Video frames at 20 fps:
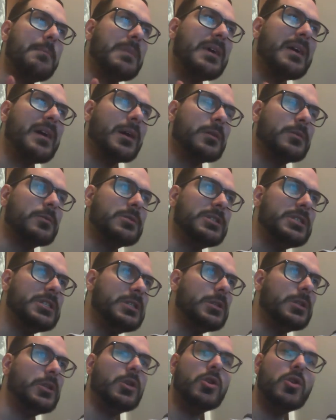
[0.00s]
così
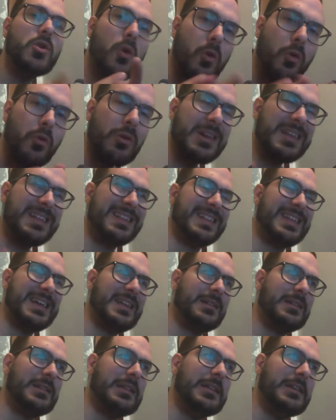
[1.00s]
non
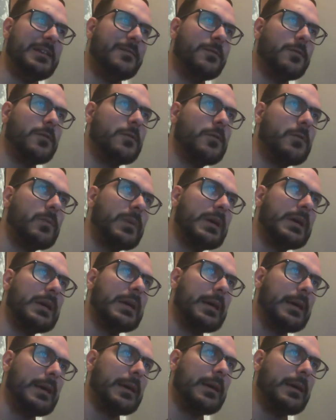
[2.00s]
interattivo
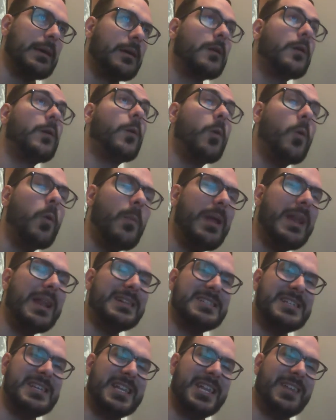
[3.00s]
come, come la
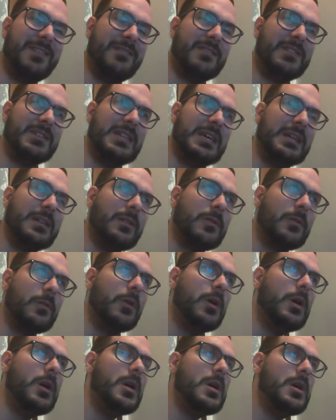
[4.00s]
gente aveva detto.
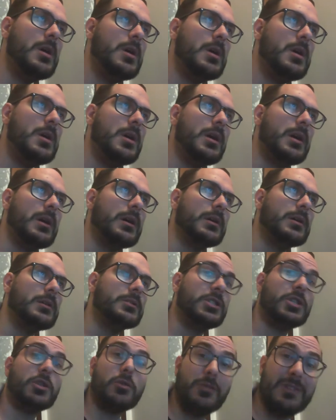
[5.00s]
Eh, ci
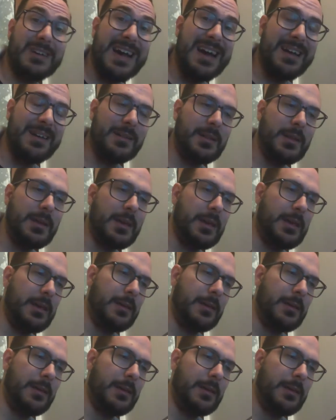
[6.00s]
sono carte che